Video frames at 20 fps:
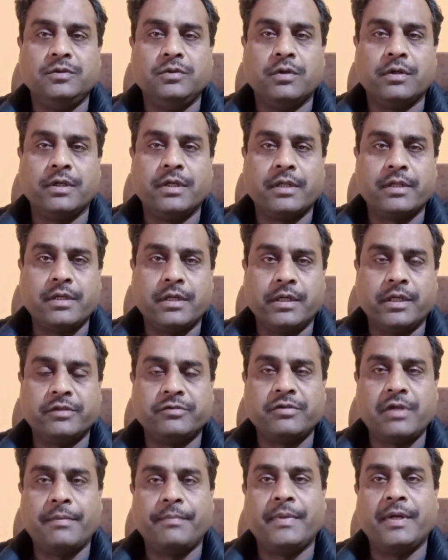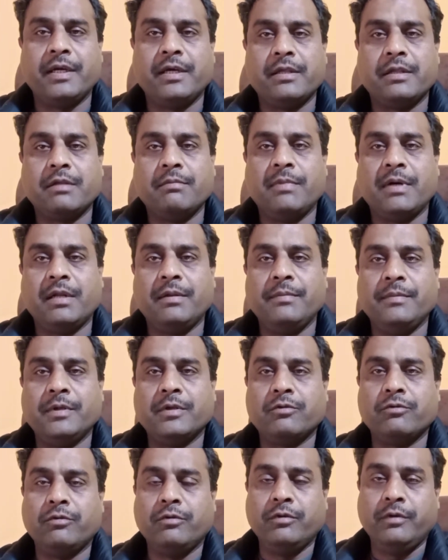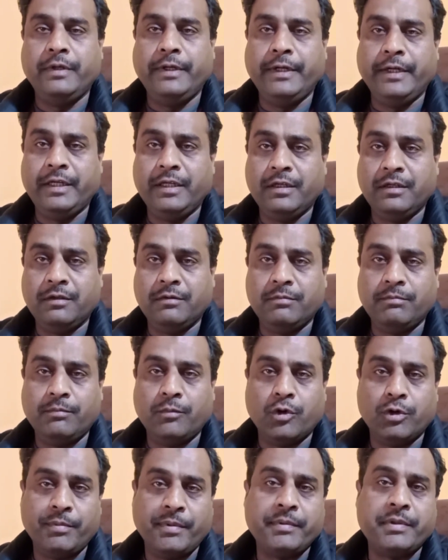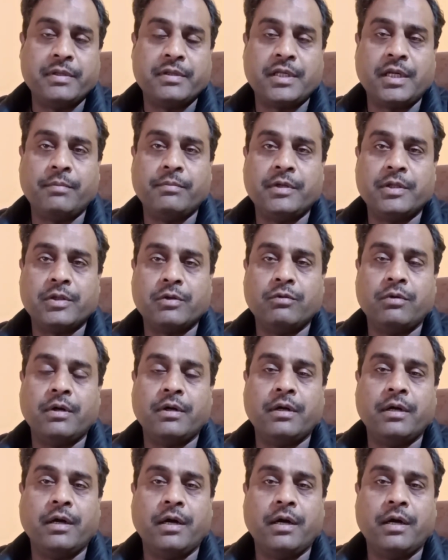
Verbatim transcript: जो अगला अगला स्टेप है कि इसके बारे में इसको हीटिंग मोड में किस तरह हम इसको